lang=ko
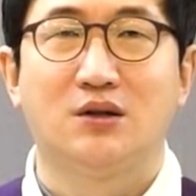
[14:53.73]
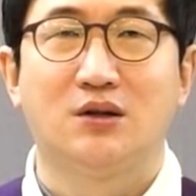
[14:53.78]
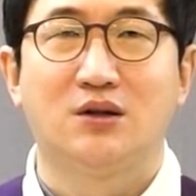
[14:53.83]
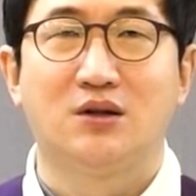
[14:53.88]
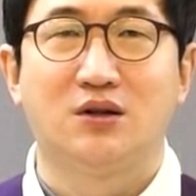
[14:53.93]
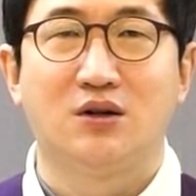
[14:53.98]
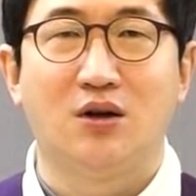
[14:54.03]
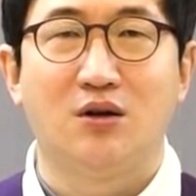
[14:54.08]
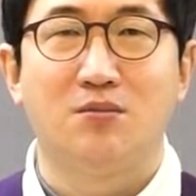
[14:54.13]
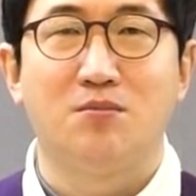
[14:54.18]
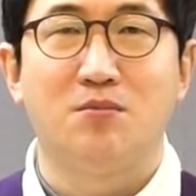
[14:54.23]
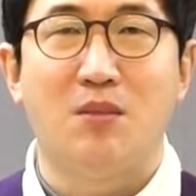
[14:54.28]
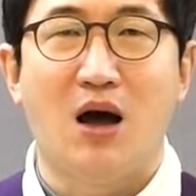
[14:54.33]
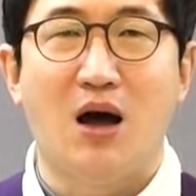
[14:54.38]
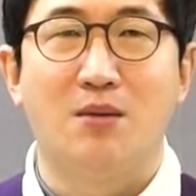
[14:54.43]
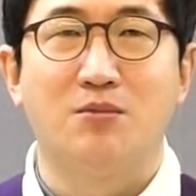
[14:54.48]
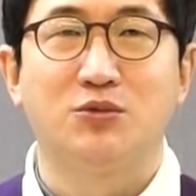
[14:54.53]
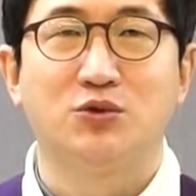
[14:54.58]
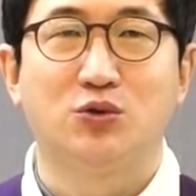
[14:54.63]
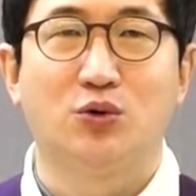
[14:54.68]
그런
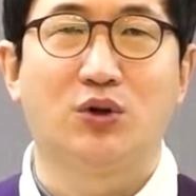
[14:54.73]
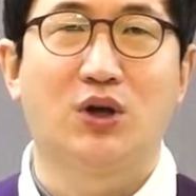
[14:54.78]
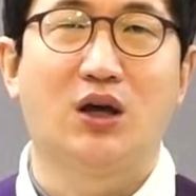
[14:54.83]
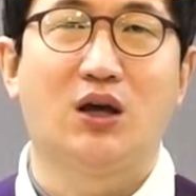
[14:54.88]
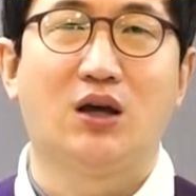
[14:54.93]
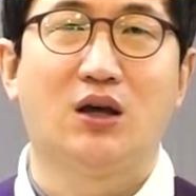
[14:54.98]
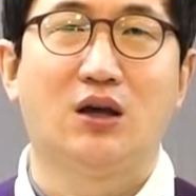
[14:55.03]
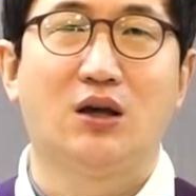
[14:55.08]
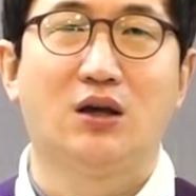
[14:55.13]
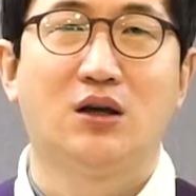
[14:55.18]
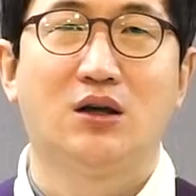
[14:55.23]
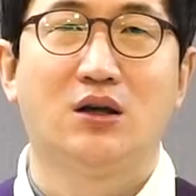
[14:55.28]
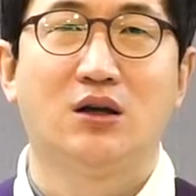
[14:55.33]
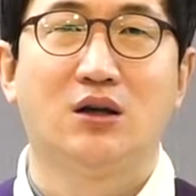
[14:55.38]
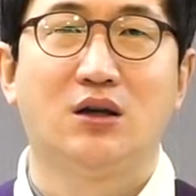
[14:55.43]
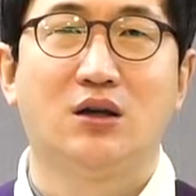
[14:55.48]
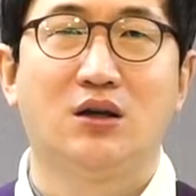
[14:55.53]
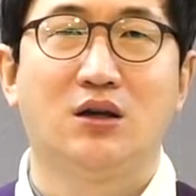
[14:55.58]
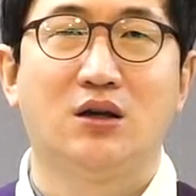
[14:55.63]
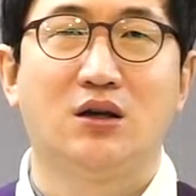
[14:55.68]
마음 속에
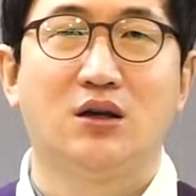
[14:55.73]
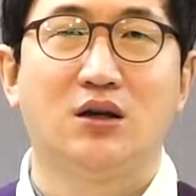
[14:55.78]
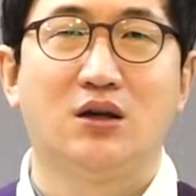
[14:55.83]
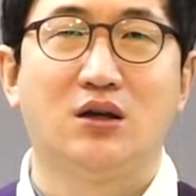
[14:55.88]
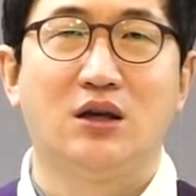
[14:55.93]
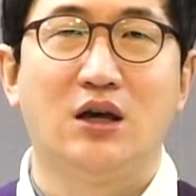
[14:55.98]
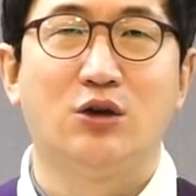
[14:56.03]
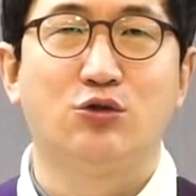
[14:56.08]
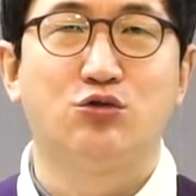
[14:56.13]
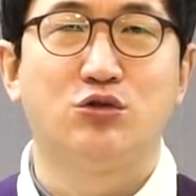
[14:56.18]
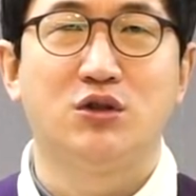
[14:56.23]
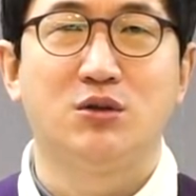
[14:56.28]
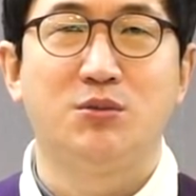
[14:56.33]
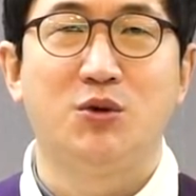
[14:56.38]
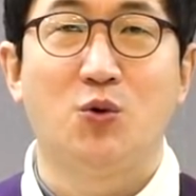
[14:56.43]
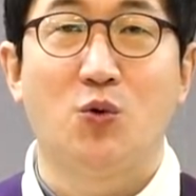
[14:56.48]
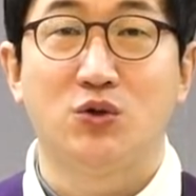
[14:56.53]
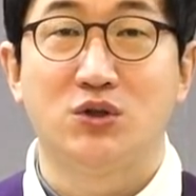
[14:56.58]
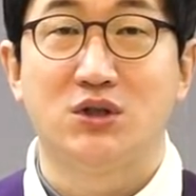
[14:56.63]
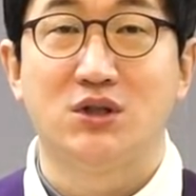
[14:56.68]

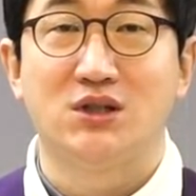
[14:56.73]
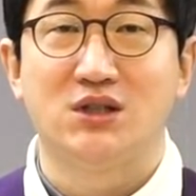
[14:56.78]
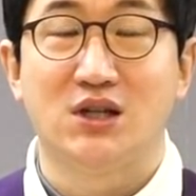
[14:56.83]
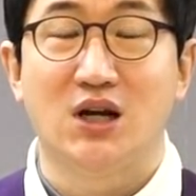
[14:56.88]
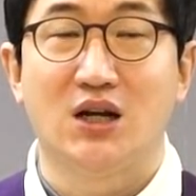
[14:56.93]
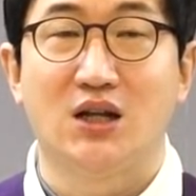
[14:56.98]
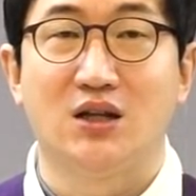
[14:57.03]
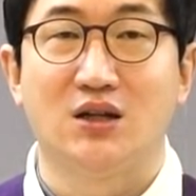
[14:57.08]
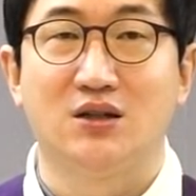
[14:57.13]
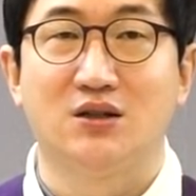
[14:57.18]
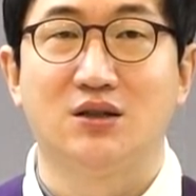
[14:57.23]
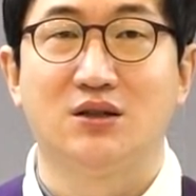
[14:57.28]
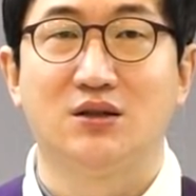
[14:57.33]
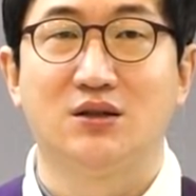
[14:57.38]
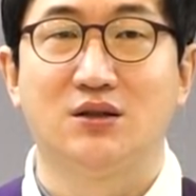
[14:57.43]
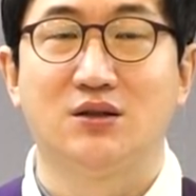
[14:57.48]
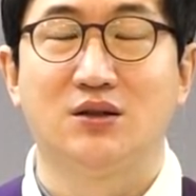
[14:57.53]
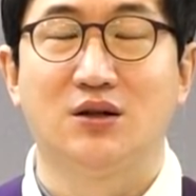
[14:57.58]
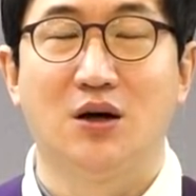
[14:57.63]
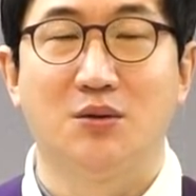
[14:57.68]
예수님이 오실 자리는
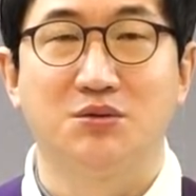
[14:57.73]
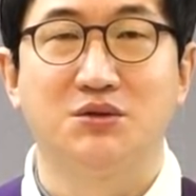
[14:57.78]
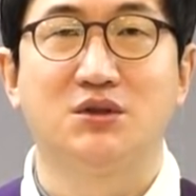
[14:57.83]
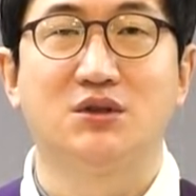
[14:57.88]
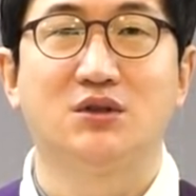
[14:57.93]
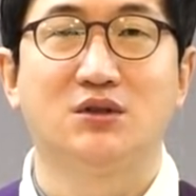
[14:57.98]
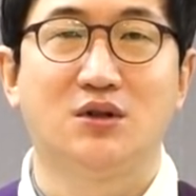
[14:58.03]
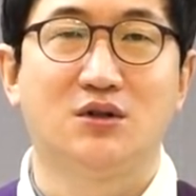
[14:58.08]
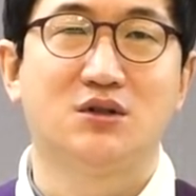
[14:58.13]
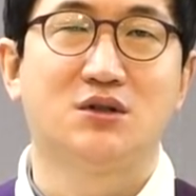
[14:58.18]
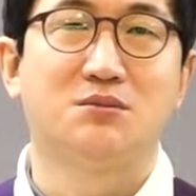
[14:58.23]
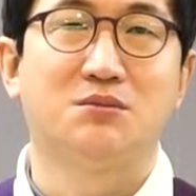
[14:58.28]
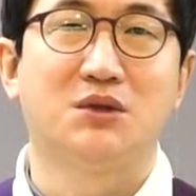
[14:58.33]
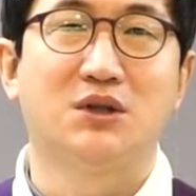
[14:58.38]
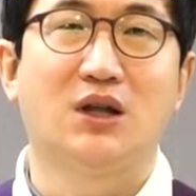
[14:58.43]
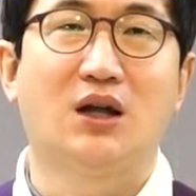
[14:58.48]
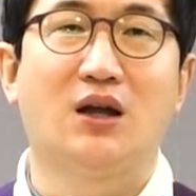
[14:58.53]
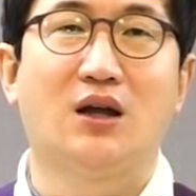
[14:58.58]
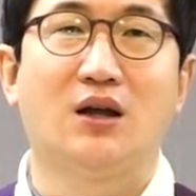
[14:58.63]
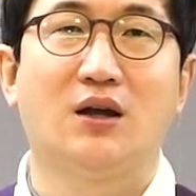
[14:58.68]
없을
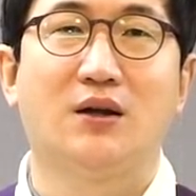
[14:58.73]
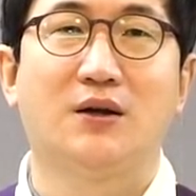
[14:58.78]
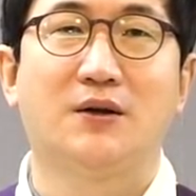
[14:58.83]
것입니다.